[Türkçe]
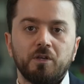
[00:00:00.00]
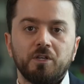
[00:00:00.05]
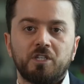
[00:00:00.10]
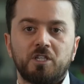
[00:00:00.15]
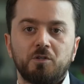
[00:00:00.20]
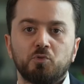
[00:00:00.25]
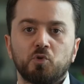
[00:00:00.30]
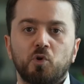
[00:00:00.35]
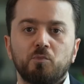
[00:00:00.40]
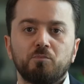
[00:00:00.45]

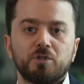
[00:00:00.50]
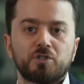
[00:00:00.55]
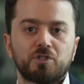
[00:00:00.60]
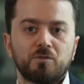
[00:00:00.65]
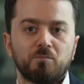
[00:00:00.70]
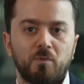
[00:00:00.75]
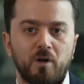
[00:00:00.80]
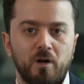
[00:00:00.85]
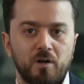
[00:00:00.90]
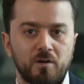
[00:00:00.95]

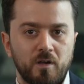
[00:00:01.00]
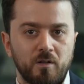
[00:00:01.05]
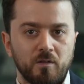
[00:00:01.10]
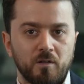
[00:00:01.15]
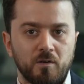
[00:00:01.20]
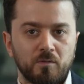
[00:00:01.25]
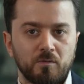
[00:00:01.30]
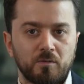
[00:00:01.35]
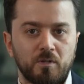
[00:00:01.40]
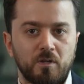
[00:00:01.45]
2015'in bahar
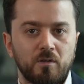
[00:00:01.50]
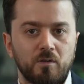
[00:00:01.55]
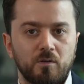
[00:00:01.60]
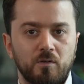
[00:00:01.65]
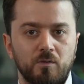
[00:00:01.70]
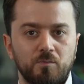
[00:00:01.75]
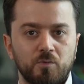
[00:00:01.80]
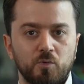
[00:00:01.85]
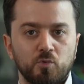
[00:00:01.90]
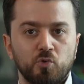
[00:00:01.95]
aylarında
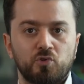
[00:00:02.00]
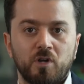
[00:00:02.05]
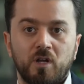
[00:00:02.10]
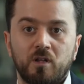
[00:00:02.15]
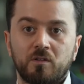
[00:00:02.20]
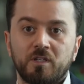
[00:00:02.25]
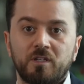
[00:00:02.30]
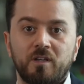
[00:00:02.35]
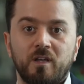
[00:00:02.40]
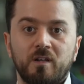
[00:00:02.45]

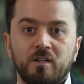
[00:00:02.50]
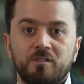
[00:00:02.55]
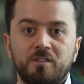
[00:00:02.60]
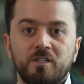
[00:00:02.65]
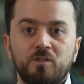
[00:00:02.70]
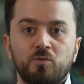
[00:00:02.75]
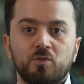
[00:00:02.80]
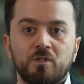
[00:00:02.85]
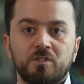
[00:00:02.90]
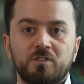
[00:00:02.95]
Ukrayna'daki
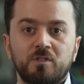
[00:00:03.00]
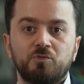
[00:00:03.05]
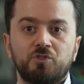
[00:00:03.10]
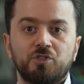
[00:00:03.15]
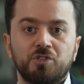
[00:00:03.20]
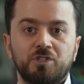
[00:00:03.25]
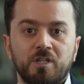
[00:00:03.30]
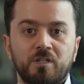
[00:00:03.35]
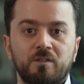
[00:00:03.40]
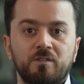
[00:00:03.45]
elektrik üretim
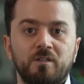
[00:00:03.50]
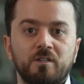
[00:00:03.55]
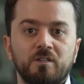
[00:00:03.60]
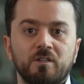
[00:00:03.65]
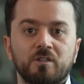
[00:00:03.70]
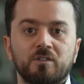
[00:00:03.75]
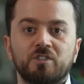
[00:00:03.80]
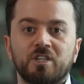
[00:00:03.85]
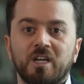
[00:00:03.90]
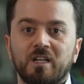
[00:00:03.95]

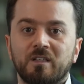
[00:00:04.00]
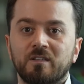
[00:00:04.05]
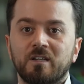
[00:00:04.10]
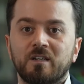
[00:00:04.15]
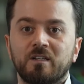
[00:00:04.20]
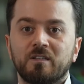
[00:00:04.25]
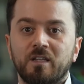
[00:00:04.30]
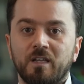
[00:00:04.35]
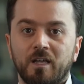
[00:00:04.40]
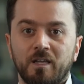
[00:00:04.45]
şirketlerini
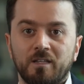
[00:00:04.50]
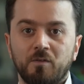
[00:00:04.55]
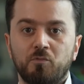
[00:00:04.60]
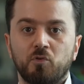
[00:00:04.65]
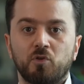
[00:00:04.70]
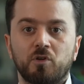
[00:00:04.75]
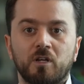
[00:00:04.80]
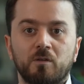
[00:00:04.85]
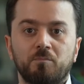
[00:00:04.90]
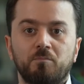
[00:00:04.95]
kendilerine hedef
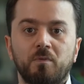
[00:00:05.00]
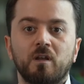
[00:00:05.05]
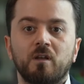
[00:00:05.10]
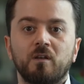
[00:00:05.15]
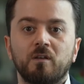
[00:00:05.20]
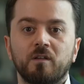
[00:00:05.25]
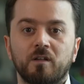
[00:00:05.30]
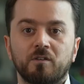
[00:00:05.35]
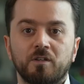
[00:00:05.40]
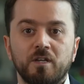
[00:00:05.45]
olarak
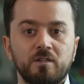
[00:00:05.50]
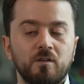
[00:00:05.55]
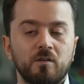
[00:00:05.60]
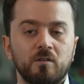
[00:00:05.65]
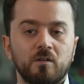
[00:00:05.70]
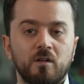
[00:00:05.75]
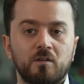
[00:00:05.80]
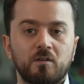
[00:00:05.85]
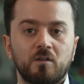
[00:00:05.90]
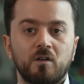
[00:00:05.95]
belirleyen
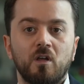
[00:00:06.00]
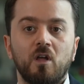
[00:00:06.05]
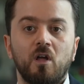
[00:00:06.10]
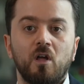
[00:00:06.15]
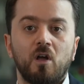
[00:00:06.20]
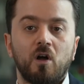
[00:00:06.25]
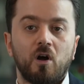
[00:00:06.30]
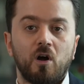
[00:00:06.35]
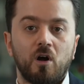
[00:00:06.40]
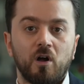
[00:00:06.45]
hackerlar
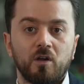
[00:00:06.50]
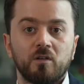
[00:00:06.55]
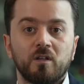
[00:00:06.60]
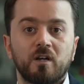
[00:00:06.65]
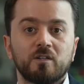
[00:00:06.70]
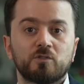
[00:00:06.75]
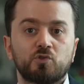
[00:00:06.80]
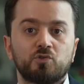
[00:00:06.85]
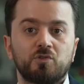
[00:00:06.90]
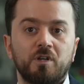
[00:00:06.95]

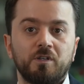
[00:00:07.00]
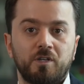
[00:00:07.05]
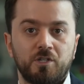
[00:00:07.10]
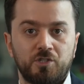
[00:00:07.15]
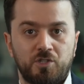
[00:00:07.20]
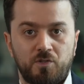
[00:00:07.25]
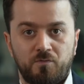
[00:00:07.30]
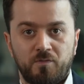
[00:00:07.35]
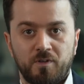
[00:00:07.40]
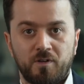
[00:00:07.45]
aylar süren
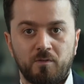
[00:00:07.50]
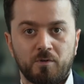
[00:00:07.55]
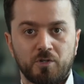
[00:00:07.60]
keşiflere